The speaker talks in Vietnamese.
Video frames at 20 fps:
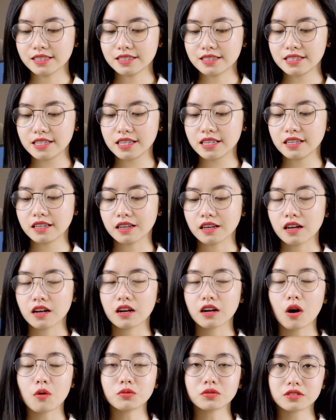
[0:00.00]
C.
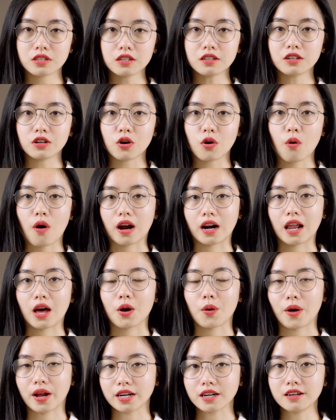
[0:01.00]
Công thức hoặc là
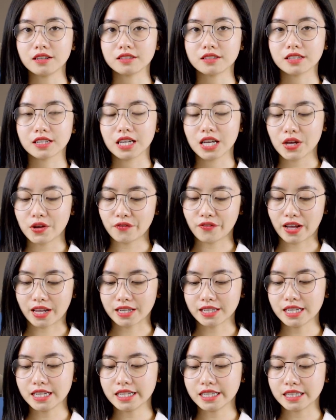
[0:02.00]
hóa đơn. Và
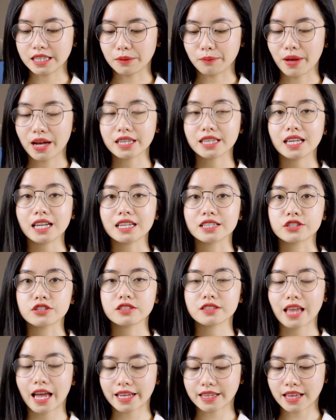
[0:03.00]
D thì mang nghĩa là sự
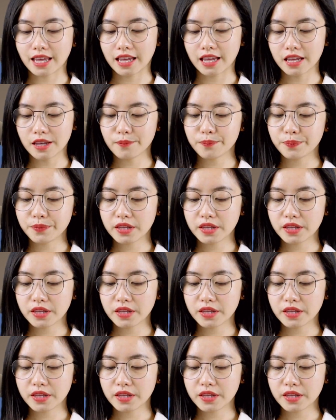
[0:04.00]
thay thế.